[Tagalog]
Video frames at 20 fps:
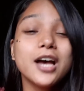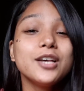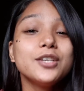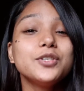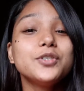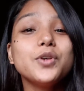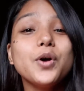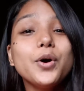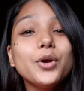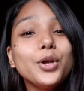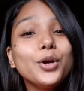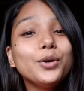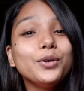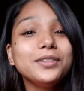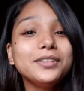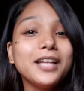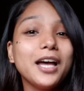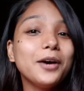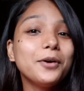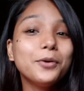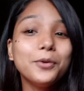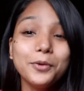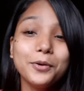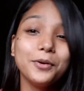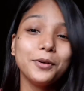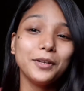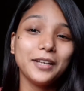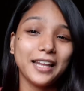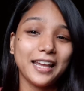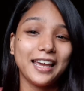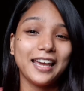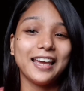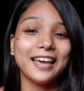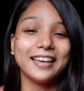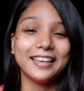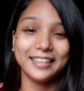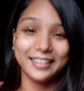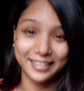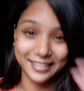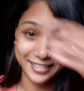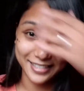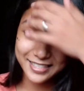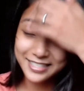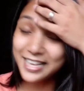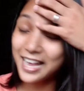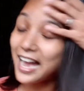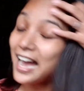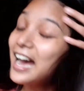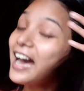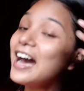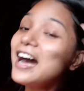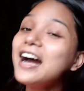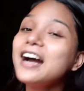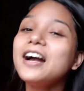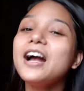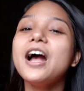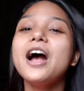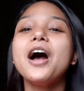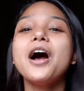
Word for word: So yung nahuhuli is ang